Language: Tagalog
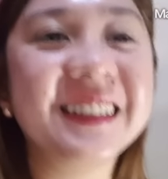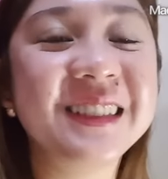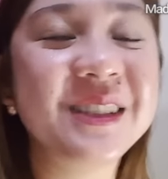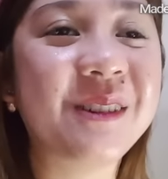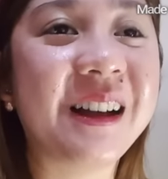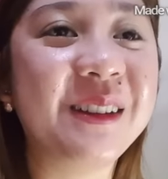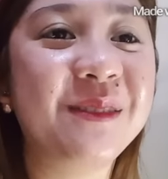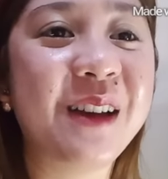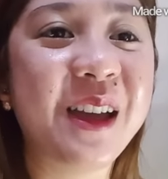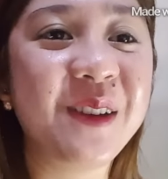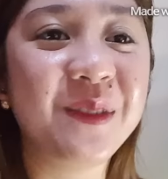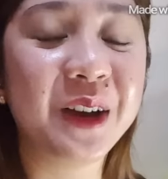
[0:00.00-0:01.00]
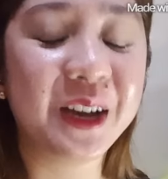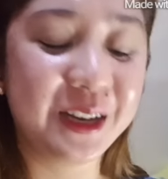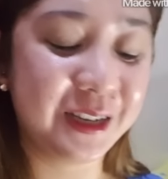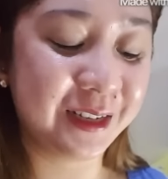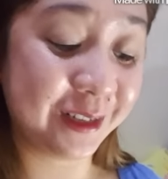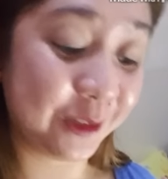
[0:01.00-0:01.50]
dinisqualify yung
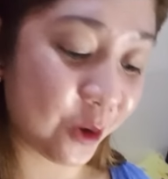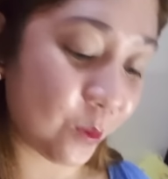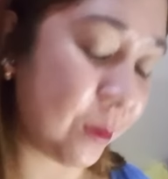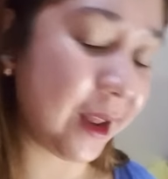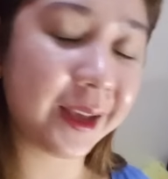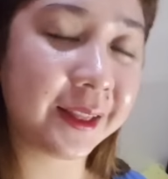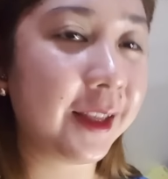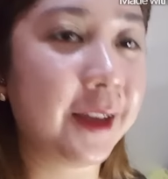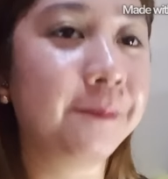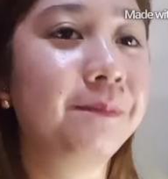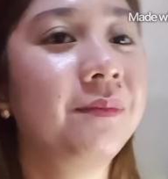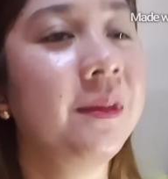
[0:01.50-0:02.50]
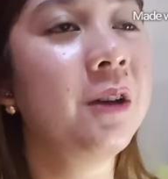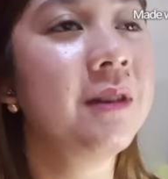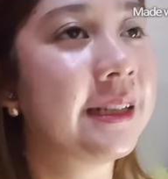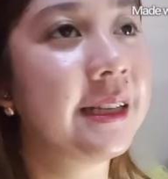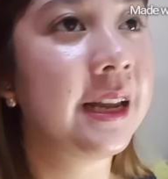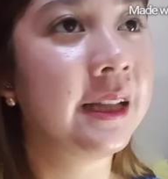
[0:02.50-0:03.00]
mga nagdoble. Hindi. Hindi ko
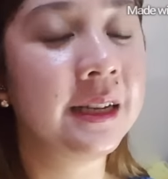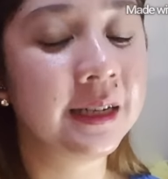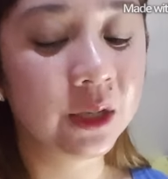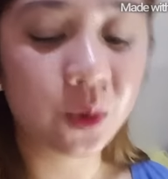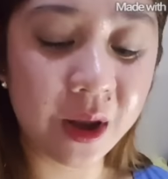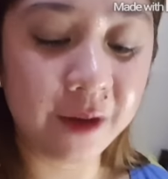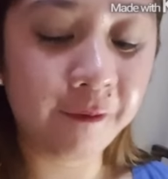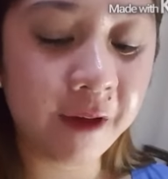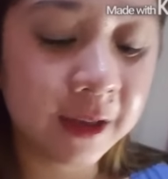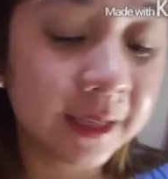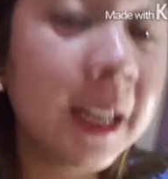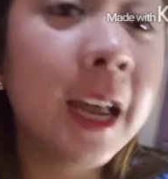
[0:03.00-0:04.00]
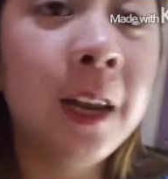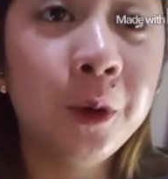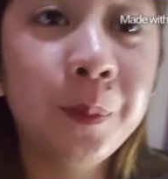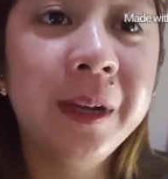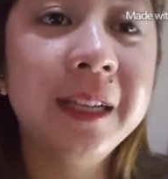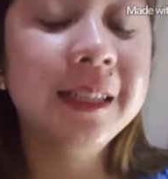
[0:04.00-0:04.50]
na sila dinisqualify. Sinali
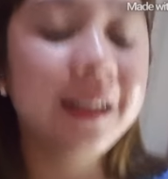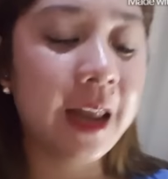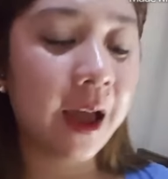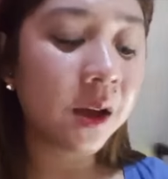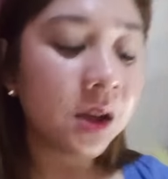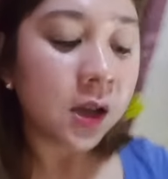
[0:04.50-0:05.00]
ko pa rin sila.